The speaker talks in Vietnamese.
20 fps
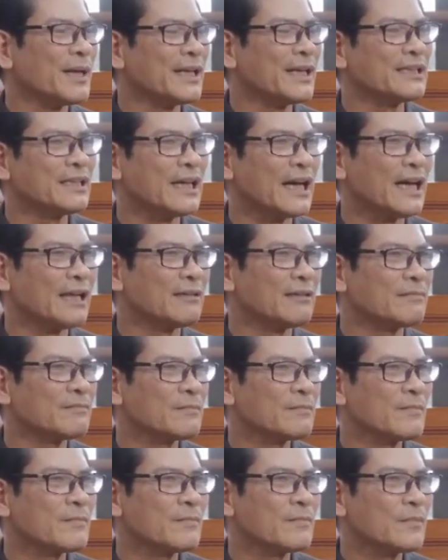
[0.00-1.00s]
men gan,
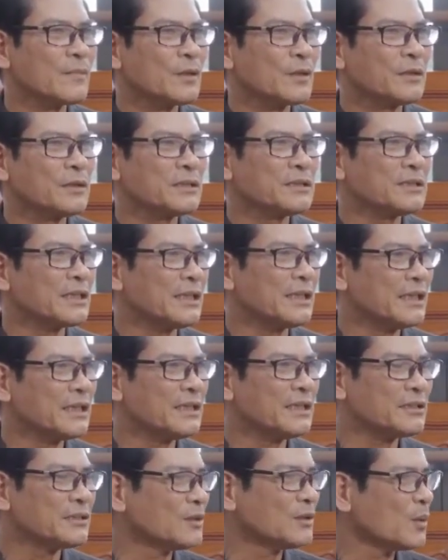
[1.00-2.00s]
dẫn
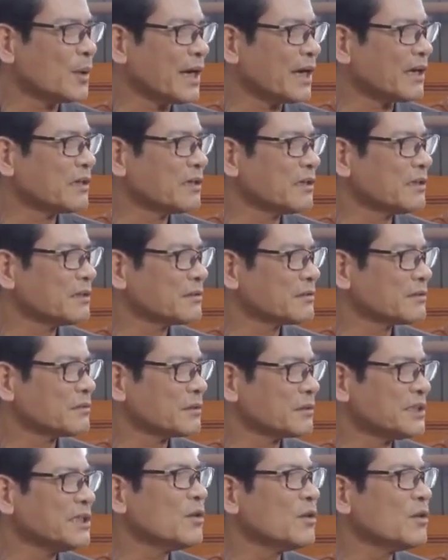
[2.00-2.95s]
đến là sức khỏe người nó